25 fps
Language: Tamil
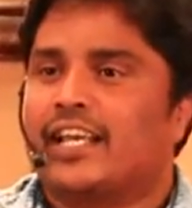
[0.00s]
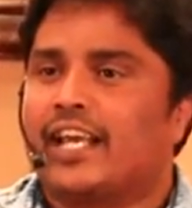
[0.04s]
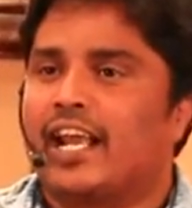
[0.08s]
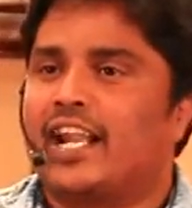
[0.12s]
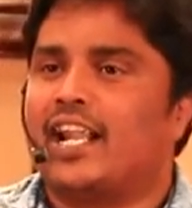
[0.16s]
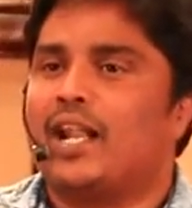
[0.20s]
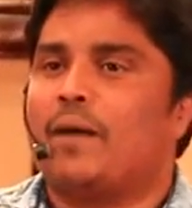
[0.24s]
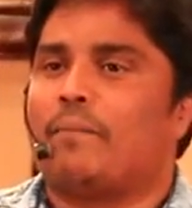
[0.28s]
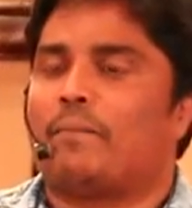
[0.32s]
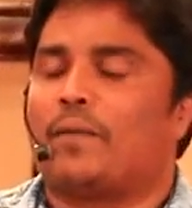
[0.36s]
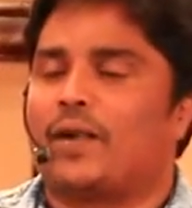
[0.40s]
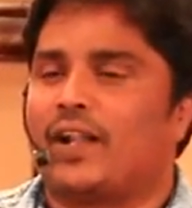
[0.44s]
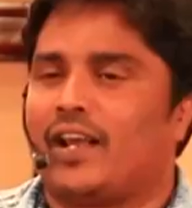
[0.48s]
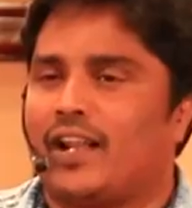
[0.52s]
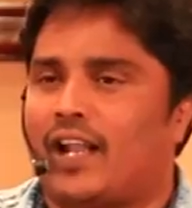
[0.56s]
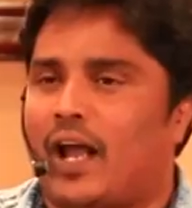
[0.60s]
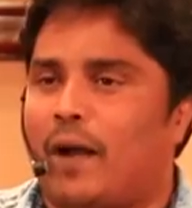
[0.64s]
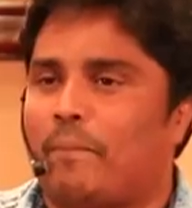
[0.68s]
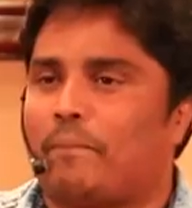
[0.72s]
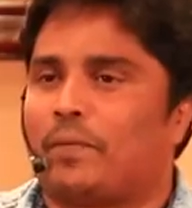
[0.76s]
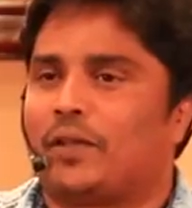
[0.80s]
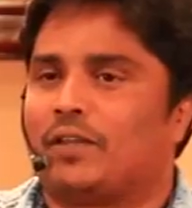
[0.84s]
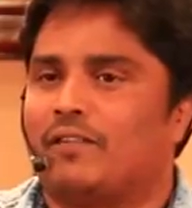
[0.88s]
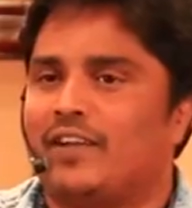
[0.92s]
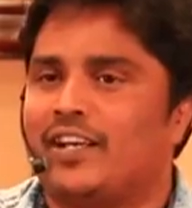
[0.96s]
என்ன பண்ண
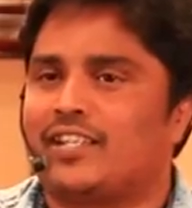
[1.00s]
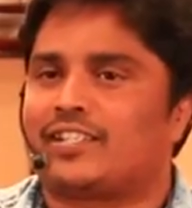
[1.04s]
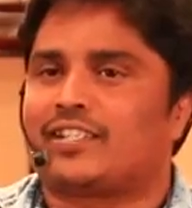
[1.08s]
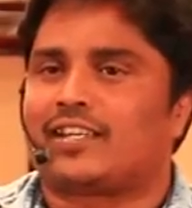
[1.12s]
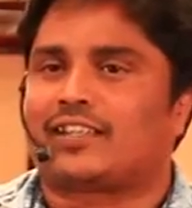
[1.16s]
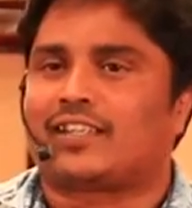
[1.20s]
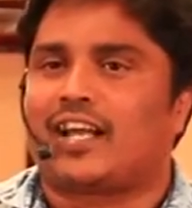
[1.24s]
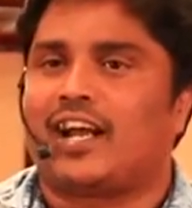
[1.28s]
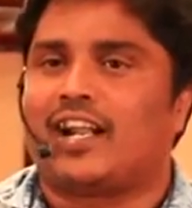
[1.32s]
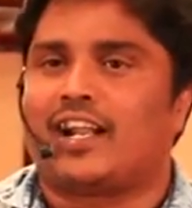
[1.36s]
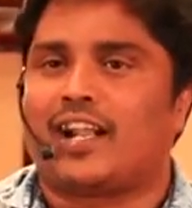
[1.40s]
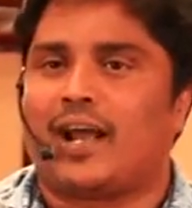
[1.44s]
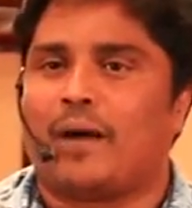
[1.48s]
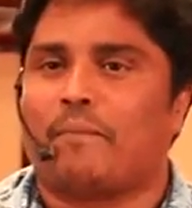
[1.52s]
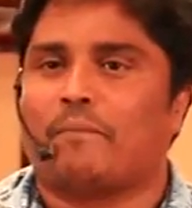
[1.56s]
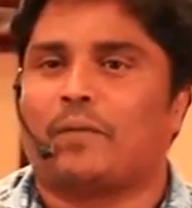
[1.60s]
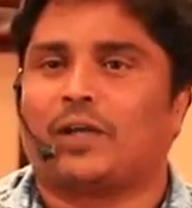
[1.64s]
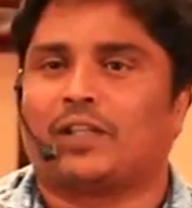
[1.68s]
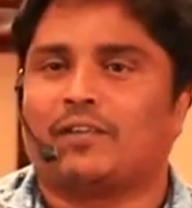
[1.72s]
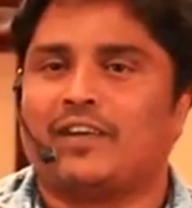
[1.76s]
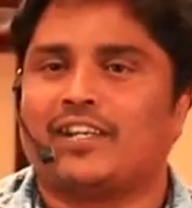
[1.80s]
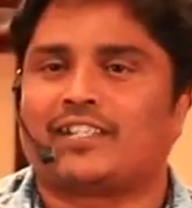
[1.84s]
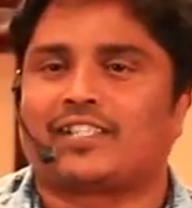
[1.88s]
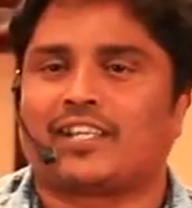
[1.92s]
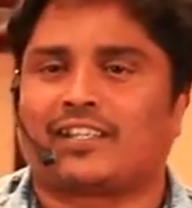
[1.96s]
நாற்பது வயசை தானே
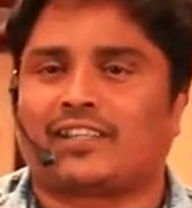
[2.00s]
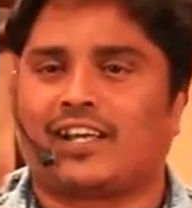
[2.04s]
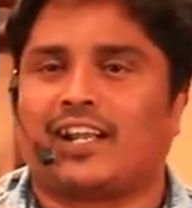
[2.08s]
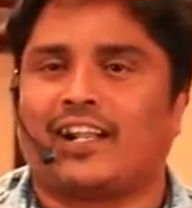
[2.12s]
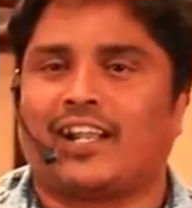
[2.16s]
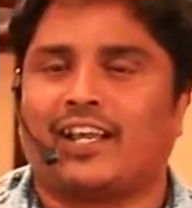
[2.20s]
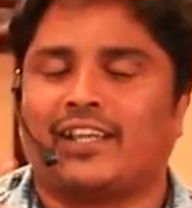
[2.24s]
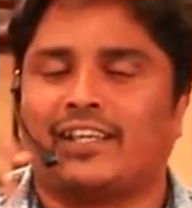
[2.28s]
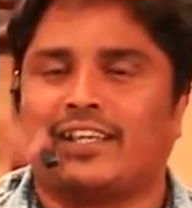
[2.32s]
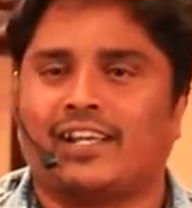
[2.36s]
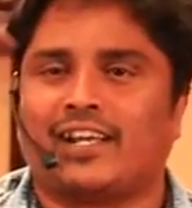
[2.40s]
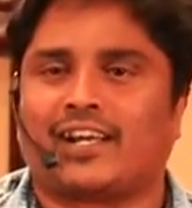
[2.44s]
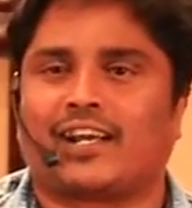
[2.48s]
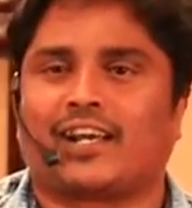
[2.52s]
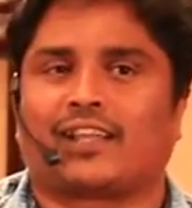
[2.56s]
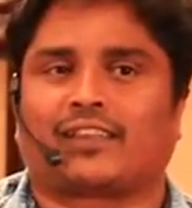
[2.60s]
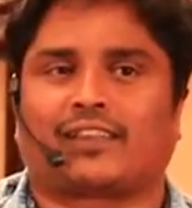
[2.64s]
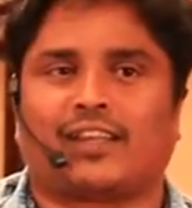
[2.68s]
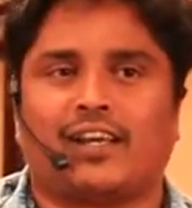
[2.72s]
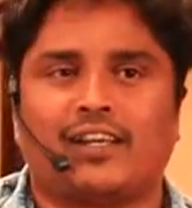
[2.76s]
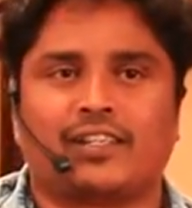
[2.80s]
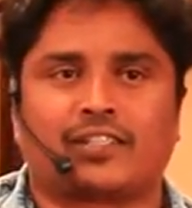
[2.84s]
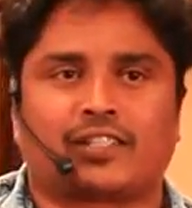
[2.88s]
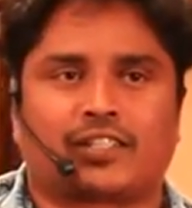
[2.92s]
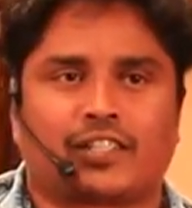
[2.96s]
ஐம்பது வயசை தானே
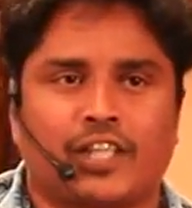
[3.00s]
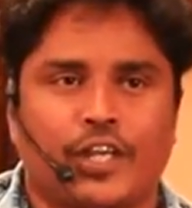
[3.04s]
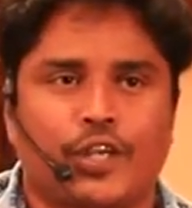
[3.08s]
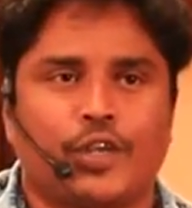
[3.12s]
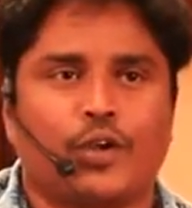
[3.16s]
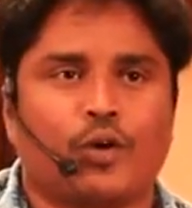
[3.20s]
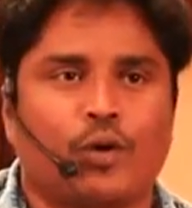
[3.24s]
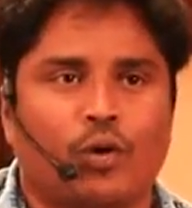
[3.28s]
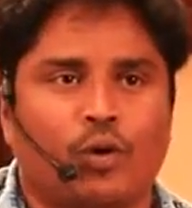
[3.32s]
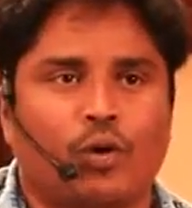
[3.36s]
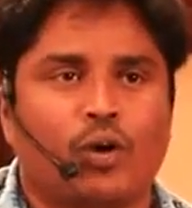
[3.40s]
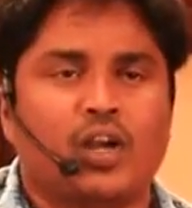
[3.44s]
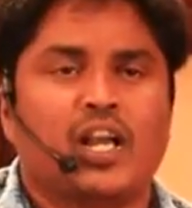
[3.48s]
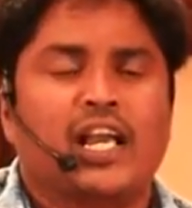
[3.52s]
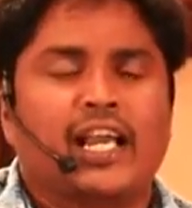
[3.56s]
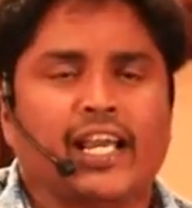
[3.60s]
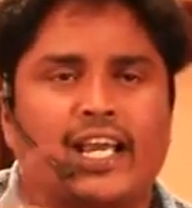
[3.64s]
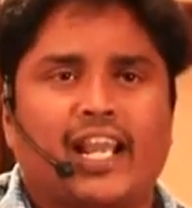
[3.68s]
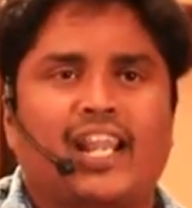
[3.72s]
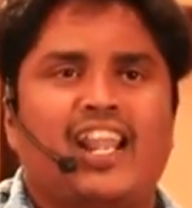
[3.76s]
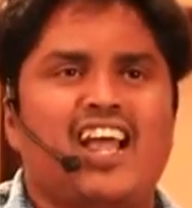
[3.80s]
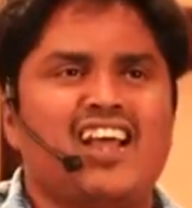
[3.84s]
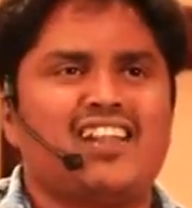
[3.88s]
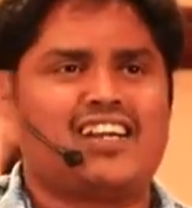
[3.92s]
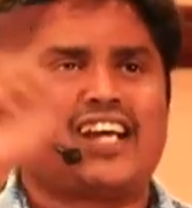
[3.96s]
இருக்கத்தான் செய்யும்
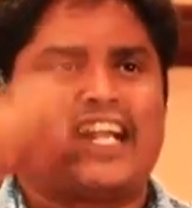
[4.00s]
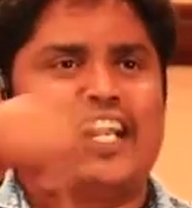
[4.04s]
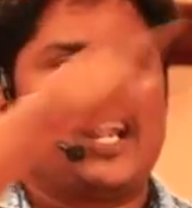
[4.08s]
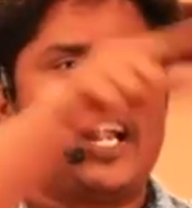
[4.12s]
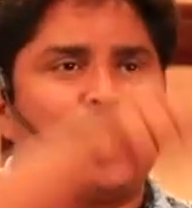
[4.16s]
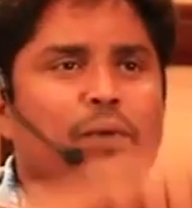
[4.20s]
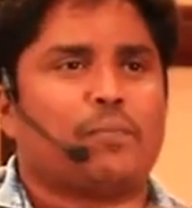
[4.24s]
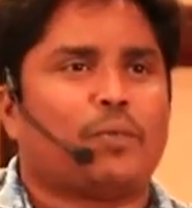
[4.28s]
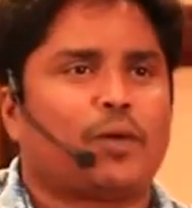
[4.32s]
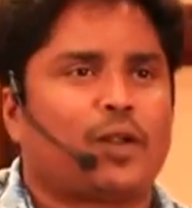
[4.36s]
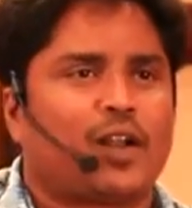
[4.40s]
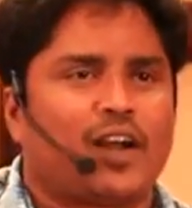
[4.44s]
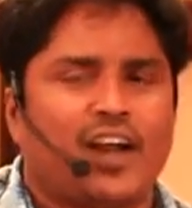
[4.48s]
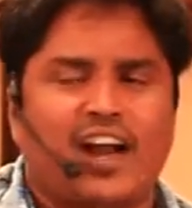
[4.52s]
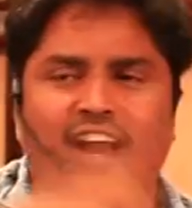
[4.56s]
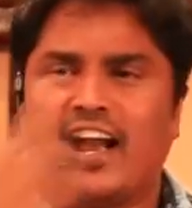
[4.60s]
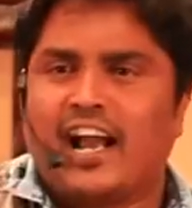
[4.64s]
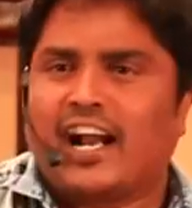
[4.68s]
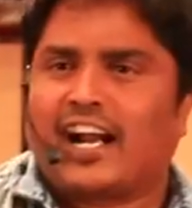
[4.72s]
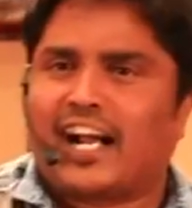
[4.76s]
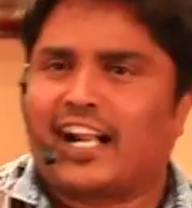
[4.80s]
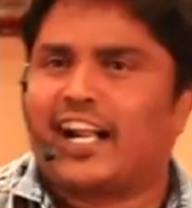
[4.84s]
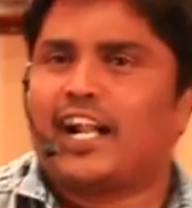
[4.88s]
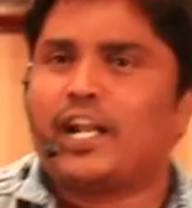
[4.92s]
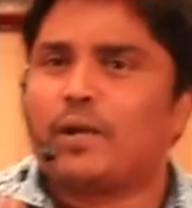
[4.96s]
எல்லாரும் கண்ணாடி போடுறாங்க
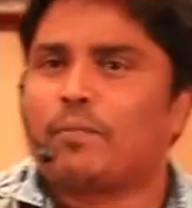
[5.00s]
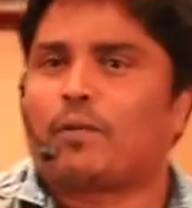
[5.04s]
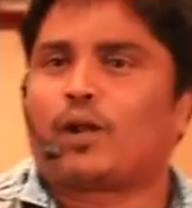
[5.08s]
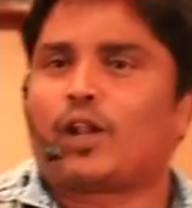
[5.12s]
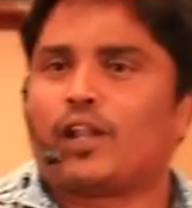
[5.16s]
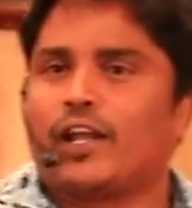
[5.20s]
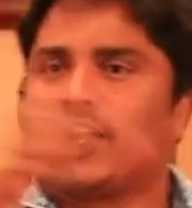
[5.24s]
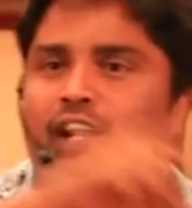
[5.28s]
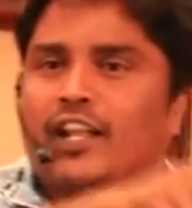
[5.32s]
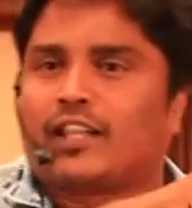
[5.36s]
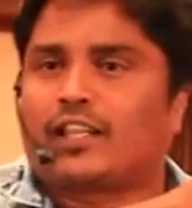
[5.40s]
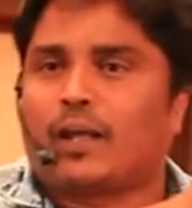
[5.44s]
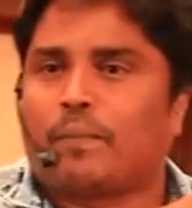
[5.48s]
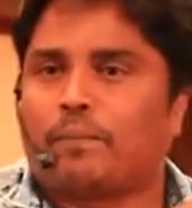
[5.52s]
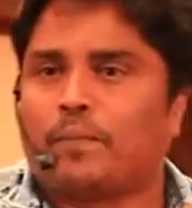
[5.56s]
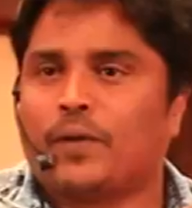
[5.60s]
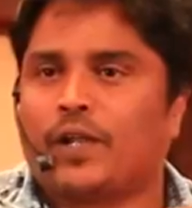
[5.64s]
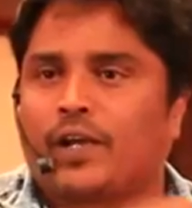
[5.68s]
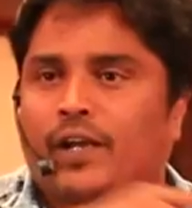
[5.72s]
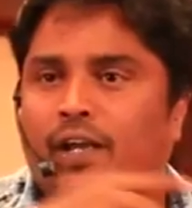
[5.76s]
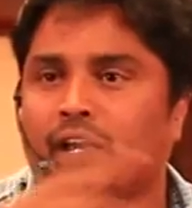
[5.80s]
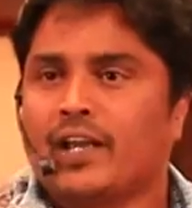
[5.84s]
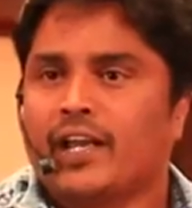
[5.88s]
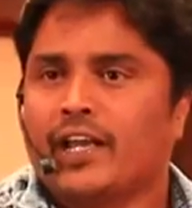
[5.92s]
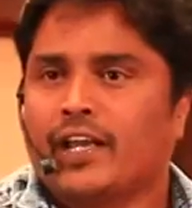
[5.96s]
கண்ணாடி போடுறதுல என்ன தப்பு
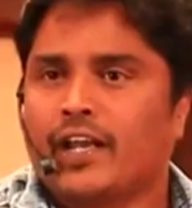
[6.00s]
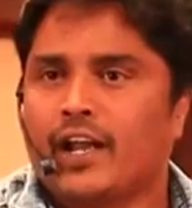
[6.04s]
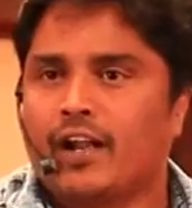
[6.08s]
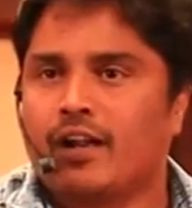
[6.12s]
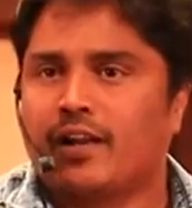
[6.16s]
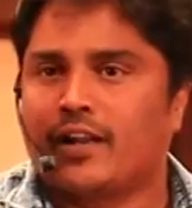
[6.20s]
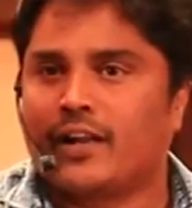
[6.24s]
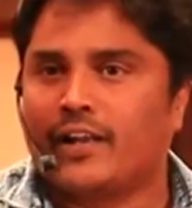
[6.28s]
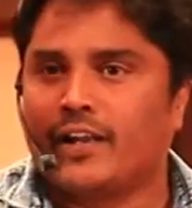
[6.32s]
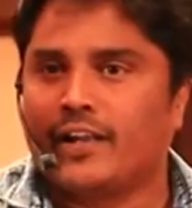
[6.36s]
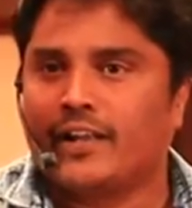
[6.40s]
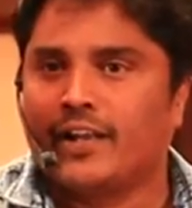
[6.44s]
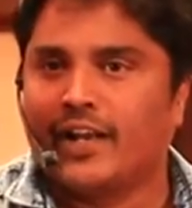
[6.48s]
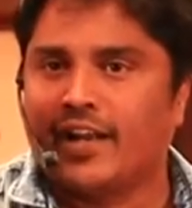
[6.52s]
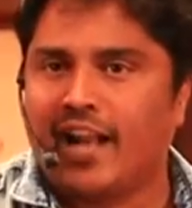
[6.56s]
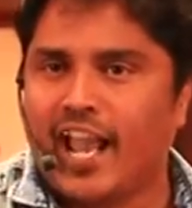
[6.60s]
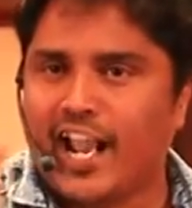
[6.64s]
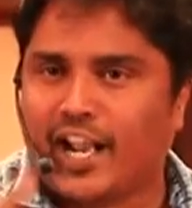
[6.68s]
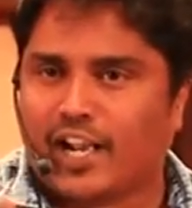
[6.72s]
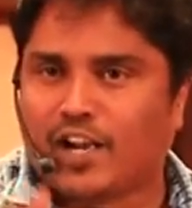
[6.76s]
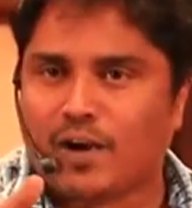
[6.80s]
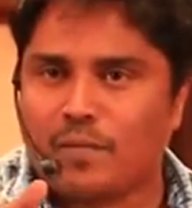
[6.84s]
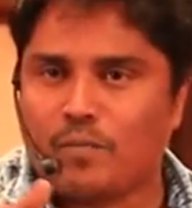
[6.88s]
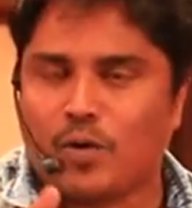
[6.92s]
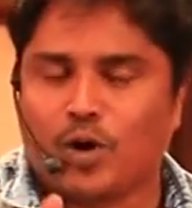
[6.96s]
இருக்குது என்று
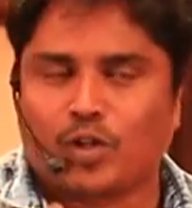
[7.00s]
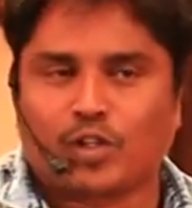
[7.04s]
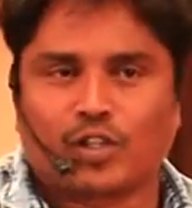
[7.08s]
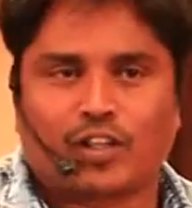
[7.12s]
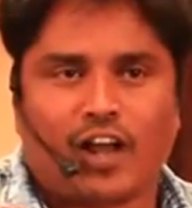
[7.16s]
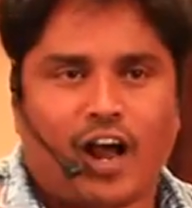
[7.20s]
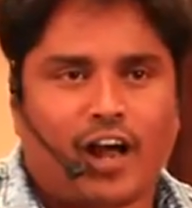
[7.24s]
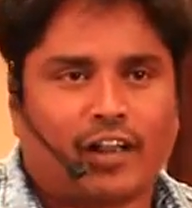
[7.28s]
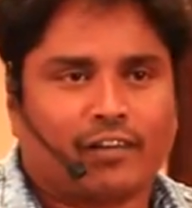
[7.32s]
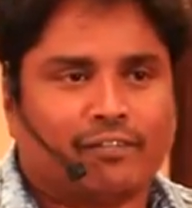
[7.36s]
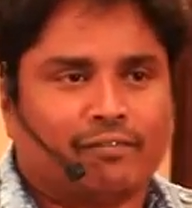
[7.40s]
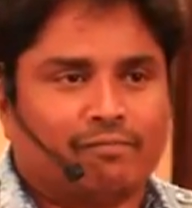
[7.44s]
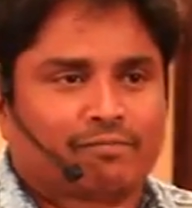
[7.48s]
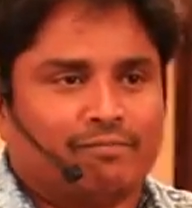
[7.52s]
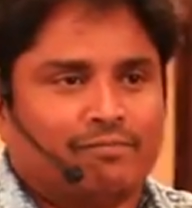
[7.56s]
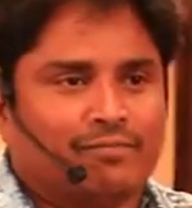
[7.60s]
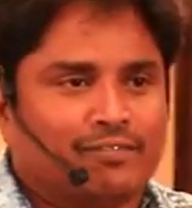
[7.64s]
நினைக்கும் போது தான்